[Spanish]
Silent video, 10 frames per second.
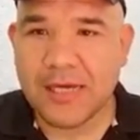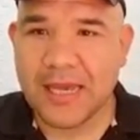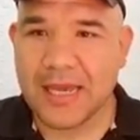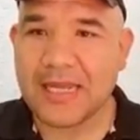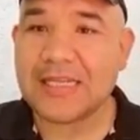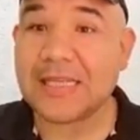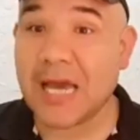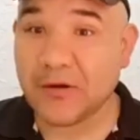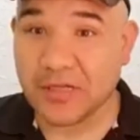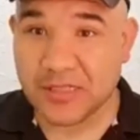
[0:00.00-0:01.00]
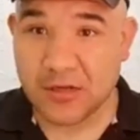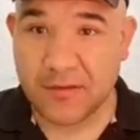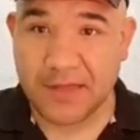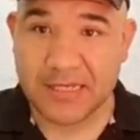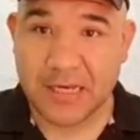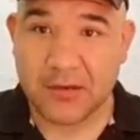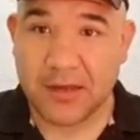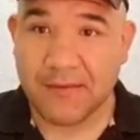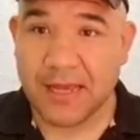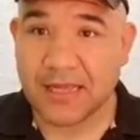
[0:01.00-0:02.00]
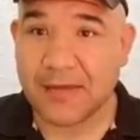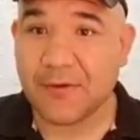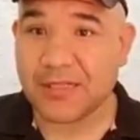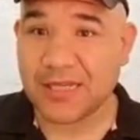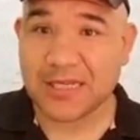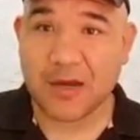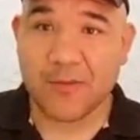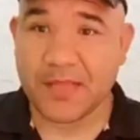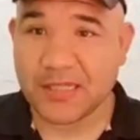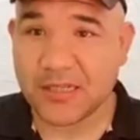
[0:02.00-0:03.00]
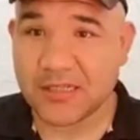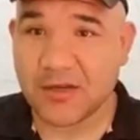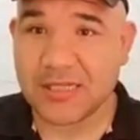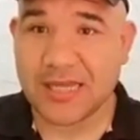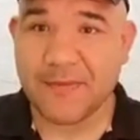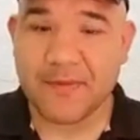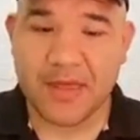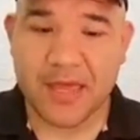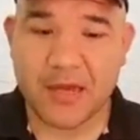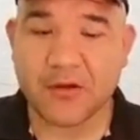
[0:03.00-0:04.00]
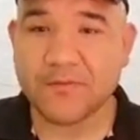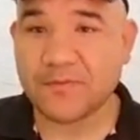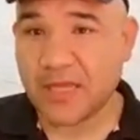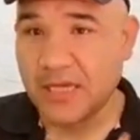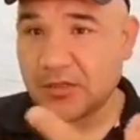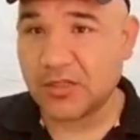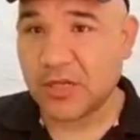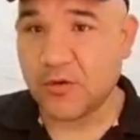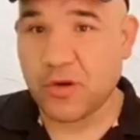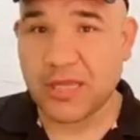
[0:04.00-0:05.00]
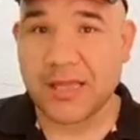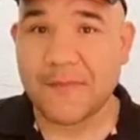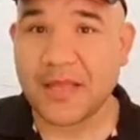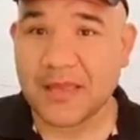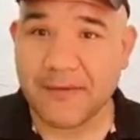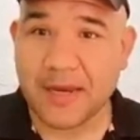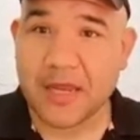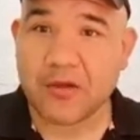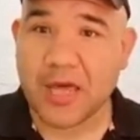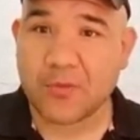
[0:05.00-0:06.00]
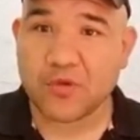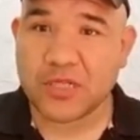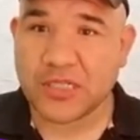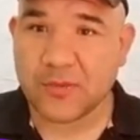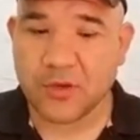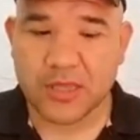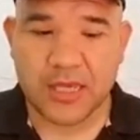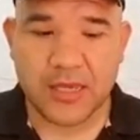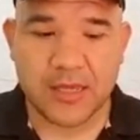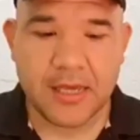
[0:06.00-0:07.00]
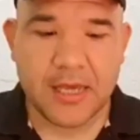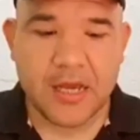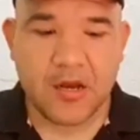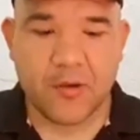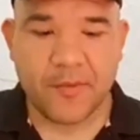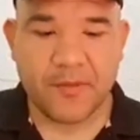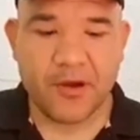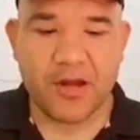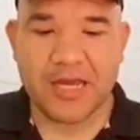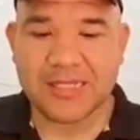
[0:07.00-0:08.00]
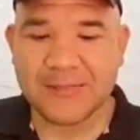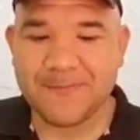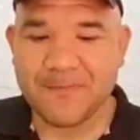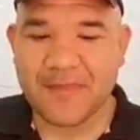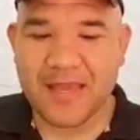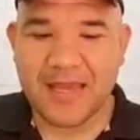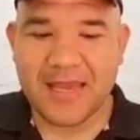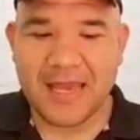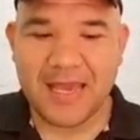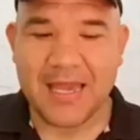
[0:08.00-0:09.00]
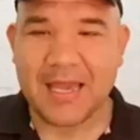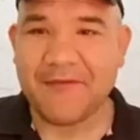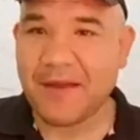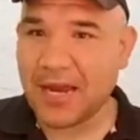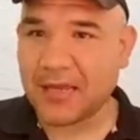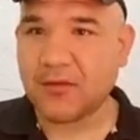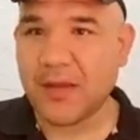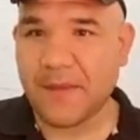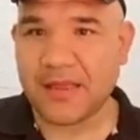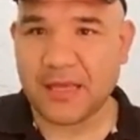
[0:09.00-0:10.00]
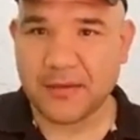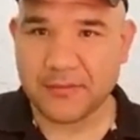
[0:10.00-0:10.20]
iniciar un estilo de vida saludable y activo. Estas recomendaciones son las que a mí me dieron y estoy seguro que también te van a ayudar muchísimo a ti. Lo primero es eh, fijarte una meta.